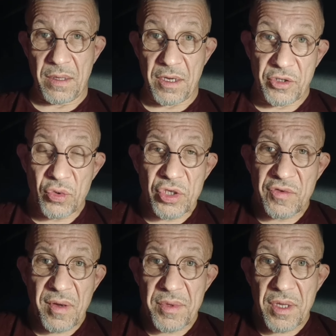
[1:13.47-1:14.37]
Так что же
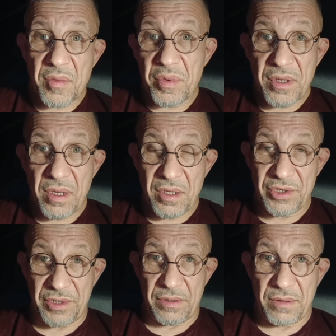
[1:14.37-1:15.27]
вам здесь
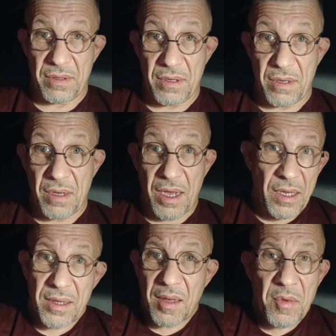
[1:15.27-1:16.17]
принадлежит? А
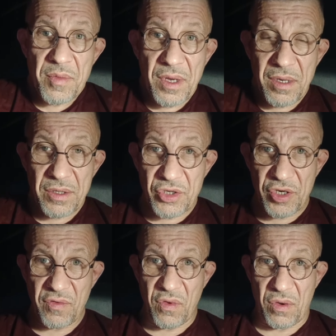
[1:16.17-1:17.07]
на самом деле
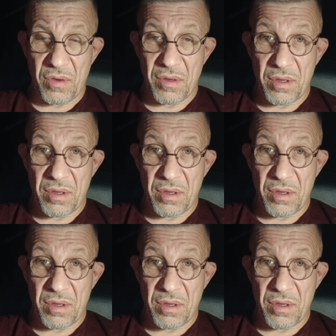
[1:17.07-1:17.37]
ничего.